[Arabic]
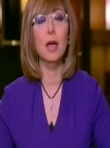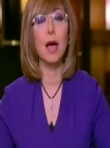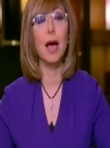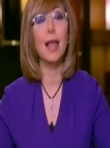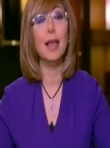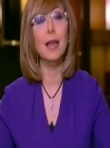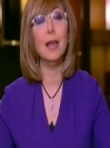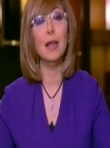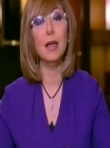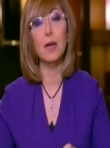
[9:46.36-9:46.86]

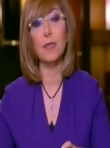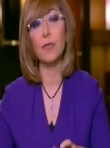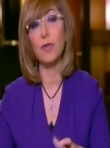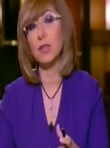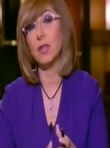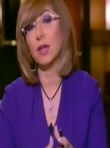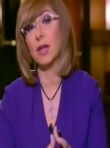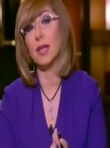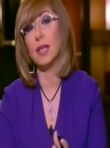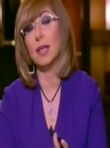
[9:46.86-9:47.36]

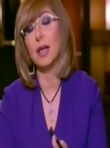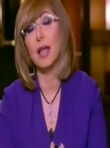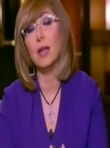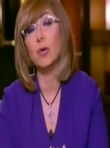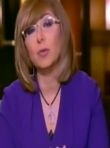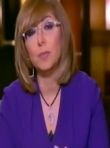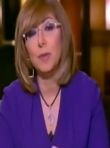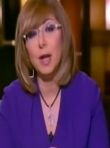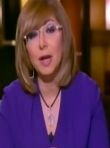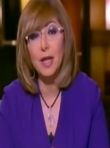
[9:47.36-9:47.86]
الفضائية
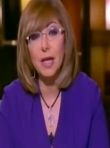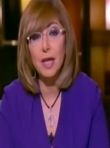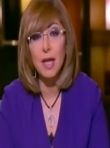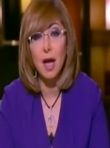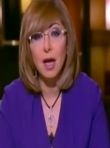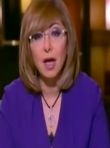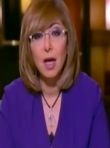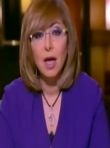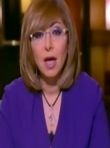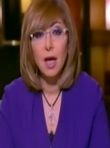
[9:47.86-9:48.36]

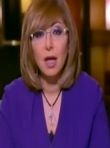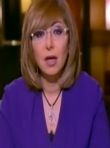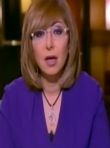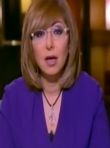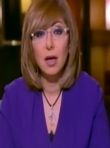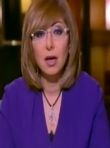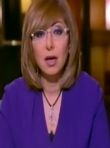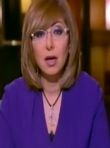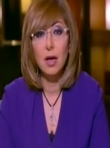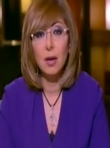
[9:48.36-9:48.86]
اللبنانية
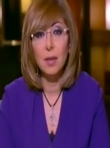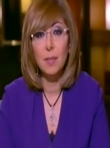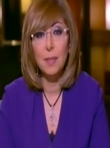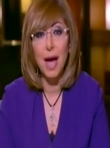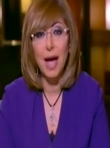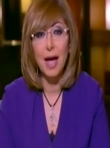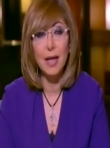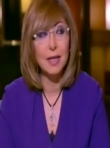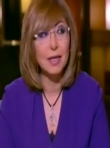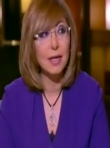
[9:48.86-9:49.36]

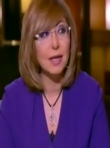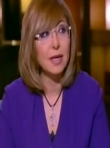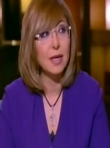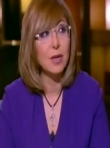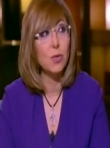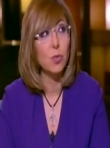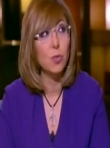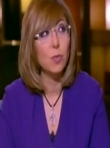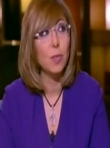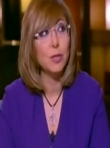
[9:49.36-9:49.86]

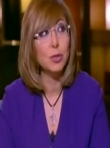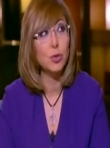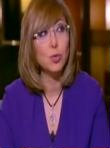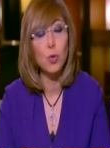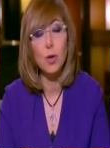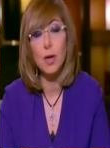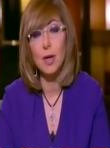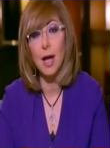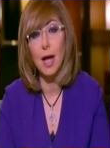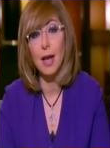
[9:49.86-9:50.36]
بحييكي
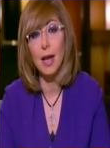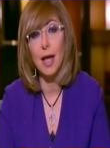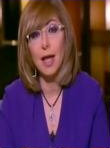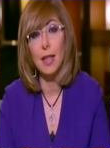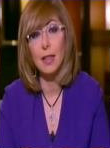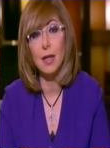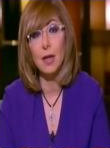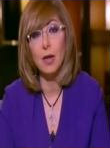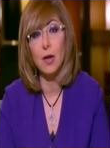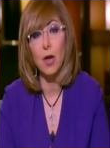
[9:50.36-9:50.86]
وبشكرك على
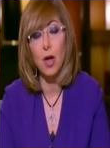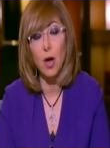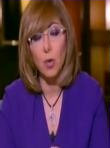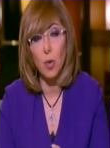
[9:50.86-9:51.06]
هذا اللقاء